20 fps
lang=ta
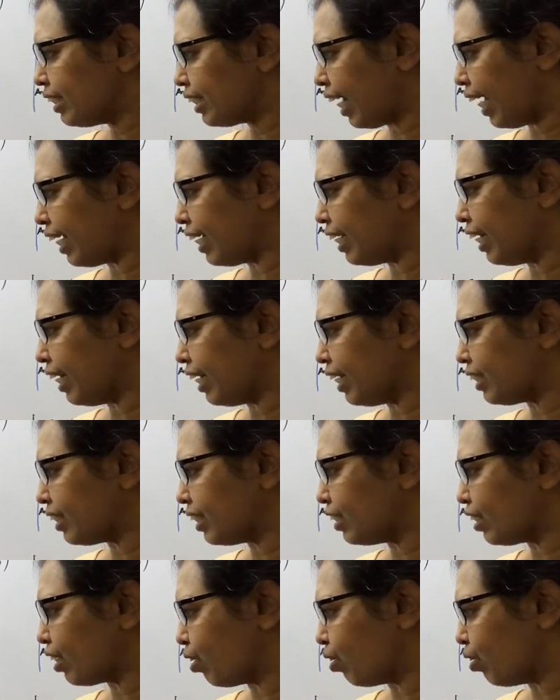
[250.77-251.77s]
சைன் என்ன
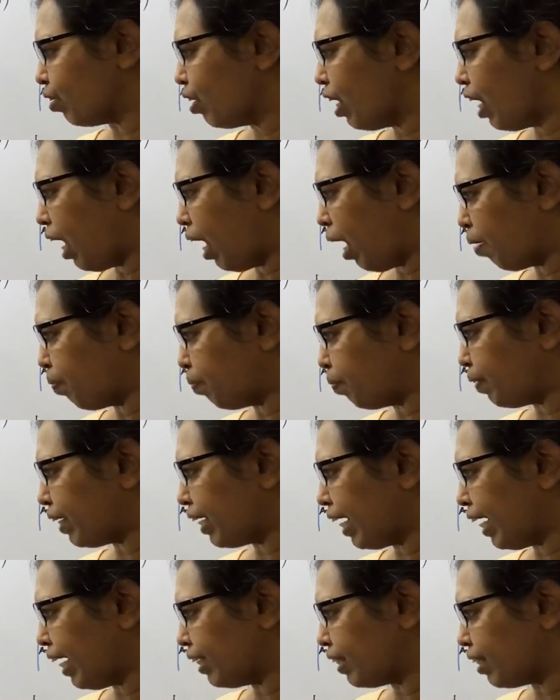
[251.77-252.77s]
செஞ்சிடணும்
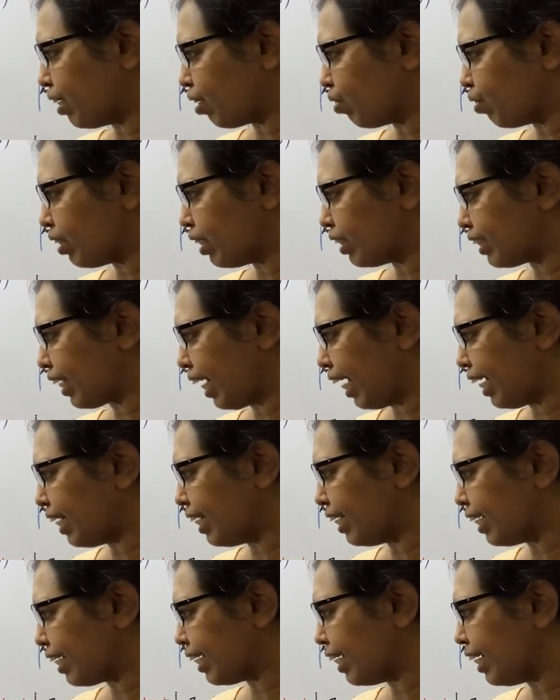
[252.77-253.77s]
அப்படியே எழுதிடணும் இந்த
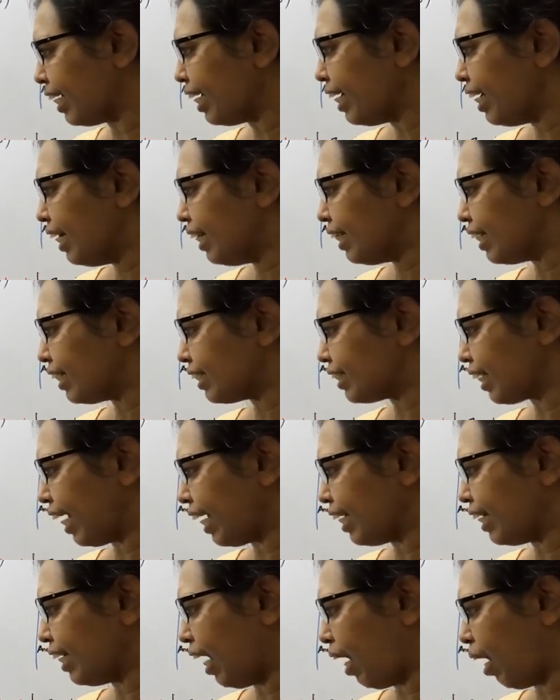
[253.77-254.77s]
சைனுக்கு இந்த
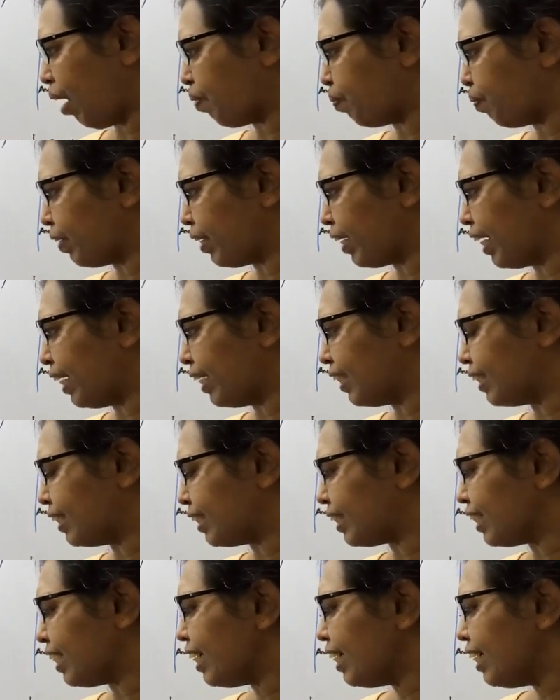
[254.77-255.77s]
சைனை அப்படியே
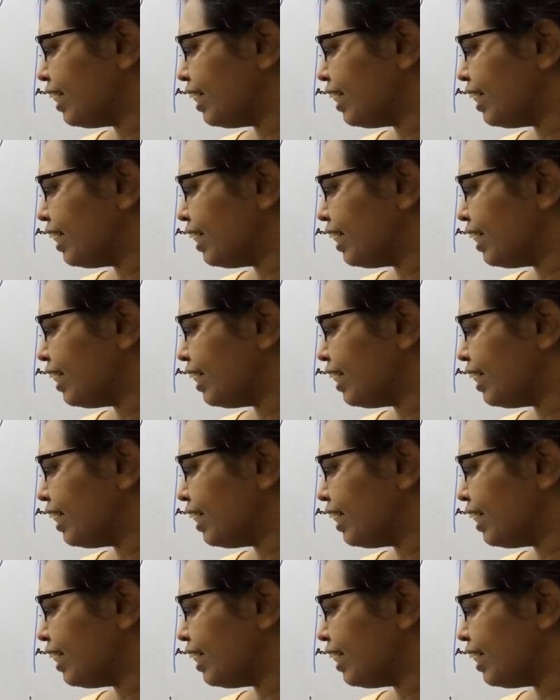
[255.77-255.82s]
எழுதிட்டு